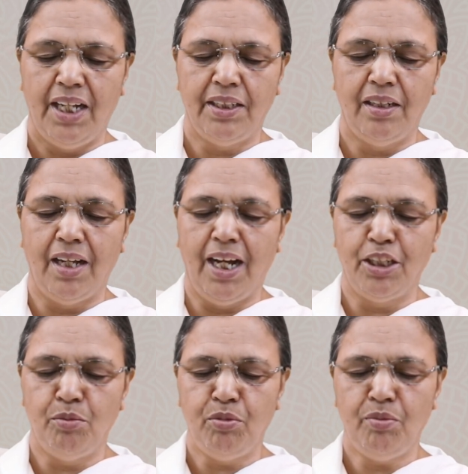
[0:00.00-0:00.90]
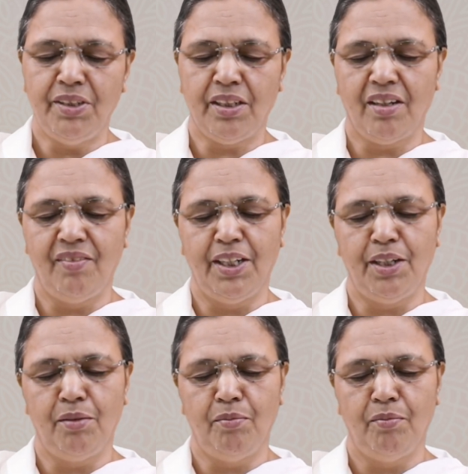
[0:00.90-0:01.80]
அதில் அன்பும் இருக்க
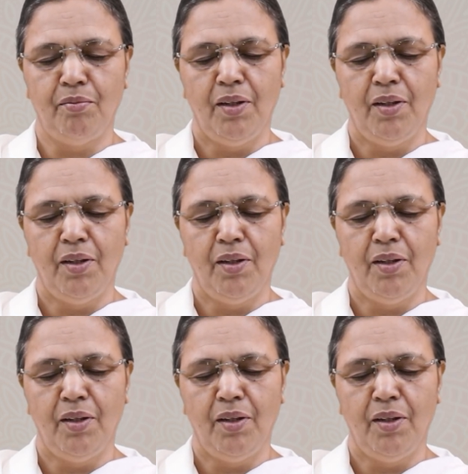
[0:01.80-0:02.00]
வேண்டும்